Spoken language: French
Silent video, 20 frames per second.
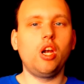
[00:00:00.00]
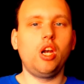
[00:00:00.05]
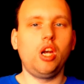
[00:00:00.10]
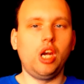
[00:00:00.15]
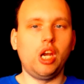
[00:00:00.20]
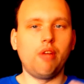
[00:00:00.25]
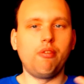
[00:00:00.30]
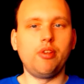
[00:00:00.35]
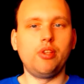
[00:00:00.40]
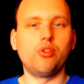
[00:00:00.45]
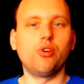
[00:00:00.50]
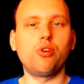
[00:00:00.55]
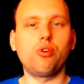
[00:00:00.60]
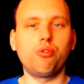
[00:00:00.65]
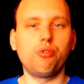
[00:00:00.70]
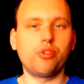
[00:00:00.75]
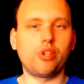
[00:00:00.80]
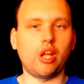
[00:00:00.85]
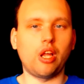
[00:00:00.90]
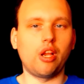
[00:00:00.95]
La vidéo que
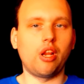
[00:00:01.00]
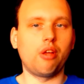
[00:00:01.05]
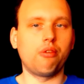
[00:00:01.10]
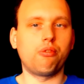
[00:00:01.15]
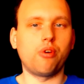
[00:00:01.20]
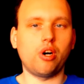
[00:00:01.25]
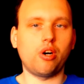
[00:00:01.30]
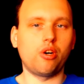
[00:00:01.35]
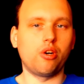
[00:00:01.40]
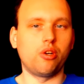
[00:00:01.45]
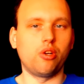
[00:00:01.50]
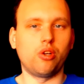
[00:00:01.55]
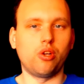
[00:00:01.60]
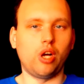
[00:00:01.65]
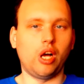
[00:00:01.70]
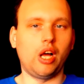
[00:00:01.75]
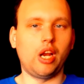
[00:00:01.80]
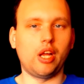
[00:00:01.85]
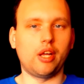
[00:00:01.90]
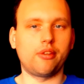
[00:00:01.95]
vous allez voir
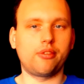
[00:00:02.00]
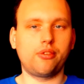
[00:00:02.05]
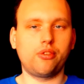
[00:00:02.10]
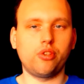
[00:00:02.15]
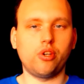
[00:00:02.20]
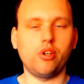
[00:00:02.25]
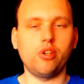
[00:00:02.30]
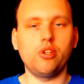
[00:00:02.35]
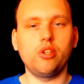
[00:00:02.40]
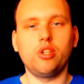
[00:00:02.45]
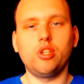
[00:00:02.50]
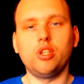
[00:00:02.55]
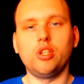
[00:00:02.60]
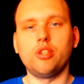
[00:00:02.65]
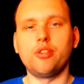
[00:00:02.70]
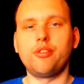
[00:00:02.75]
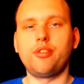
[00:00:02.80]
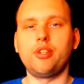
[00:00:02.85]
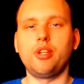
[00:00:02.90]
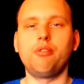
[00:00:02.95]
à l'instant,
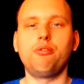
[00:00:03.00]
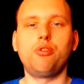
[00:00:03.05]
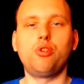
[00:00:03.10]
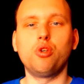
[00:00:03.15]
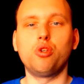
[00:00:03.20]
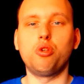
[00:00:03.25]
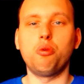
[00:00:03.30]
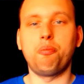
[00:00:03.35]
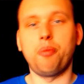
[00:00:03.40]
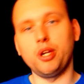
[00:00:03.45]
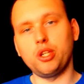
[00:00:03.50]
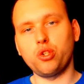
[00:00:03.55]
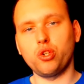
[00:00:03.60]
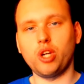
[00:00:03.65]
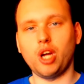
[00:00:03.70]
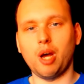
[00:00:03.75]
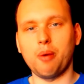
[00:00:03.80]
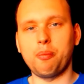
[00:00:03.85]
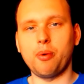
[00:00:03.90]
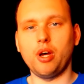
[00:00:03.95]
c'est une vidéo de pêche au
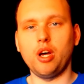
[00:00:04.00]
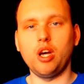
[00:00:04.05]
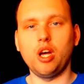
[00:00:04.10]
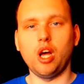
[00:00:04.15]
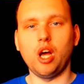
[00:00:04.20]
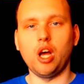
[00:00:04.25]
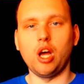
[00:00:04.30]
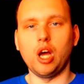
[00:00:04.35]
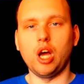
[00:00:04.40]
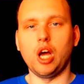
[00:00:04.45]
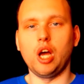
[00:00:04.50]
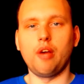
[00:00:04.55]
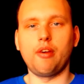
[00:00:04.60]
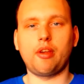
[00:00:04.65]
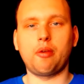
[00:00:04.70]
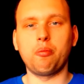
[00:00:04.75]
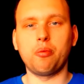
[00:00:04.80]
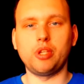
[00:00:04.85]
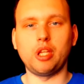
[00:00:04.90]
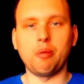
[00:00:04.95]
grappin
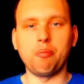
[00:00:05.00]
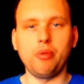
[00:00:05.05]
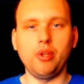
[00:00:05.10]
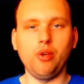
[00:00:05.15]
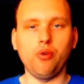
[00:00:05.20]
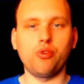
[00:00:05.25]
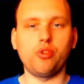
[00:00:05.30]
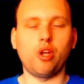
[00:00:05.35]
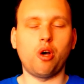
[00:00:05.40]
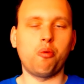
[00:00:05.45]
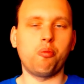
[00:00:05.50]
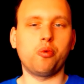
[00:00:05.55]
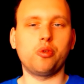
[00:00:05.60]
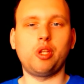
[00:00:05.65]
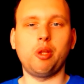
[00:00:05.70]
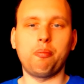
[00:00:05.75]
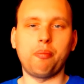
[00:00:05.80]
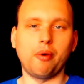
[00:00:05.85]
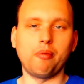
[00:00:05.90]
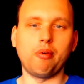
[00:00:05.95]
avec mon ami. On a
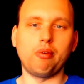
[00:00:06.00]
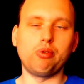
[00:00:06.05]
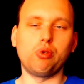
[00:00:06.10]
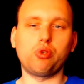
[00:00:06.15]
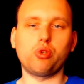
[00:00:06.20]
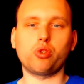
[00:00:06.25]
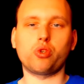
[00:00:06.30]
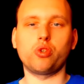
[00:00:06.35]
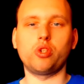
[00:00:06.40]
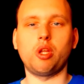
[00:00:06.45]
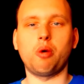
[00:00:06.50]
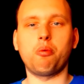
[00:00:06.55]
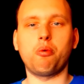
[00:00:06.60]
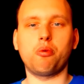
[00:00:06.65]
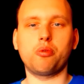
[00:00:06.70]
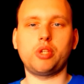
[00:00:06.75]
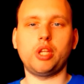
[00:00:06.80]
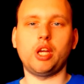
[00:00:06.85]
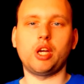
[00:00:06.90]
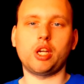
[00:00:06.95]
remonté pas mal de trucs. On a
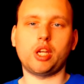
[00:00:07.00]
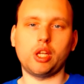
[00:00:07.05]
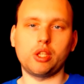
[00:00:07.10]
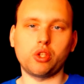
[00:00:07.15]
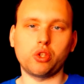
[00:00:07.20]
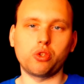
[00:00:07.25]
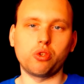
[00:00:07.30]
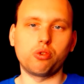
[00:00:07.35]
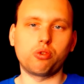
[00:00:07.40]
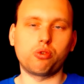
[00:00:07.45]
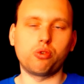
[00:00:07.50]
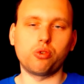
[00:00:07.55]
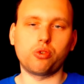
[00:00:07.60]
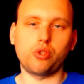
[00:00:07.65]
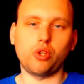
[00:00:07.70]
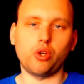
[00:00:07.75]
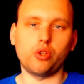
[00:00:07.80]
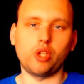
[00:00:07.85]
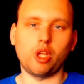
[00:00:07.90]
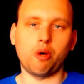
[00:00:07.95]
remonté un cadre de
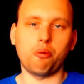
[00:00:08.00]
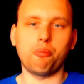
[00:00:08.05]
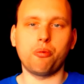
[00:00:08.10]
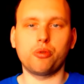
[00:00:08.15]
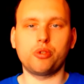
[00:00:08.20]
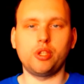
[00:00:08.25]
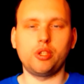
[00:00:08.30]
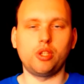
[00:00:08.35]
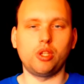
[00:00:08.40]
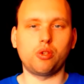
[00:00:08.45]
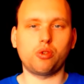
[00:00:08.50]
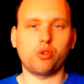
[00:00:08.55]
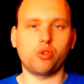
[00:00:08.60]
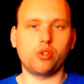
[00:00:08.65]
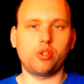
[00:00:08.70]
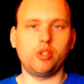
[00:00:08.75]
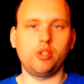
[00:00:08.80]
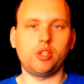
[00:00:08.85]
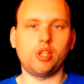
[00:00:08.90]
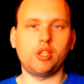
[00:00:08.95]
scooter, on a remonté des
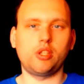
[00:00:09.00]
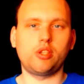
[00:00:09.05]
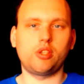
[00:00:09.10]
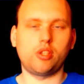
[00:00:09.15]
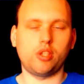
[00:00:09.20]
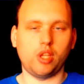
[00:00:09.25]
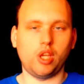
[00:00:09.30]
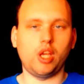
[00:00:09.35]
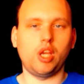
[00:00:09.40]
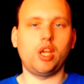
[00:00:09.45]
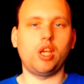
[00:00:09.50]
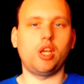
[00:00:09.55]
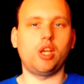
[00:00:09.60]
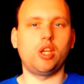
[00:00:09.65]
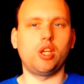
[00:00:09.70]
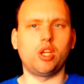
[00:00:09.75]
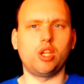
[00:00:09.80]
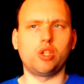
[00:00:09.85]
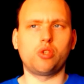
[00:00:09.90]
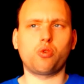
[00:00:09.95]
trottinettes et,
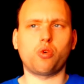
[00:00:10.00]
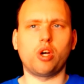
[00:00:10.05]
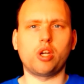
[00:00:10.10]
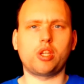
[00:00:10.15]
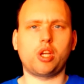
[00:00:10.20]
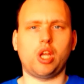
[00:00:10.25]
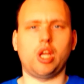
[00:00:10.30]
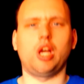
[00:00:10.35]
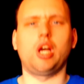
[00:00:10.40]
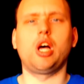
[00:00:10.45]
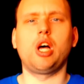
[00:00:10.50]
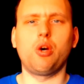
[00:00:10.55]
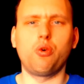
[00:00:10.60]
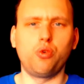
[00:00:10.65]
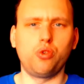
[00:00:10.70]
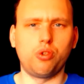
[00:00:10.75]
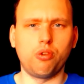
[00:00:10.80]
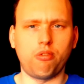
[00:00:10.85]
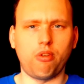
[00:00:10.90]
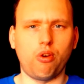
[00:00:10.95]
et je crois un
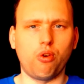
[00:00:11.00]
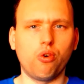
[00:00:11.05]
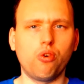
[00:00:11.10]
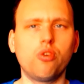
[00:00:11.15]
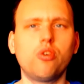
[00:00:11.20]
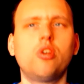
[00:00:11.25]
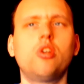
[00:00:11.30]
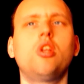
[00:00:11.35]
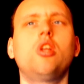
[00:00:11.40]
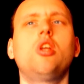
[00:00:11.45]
ou deux vélos.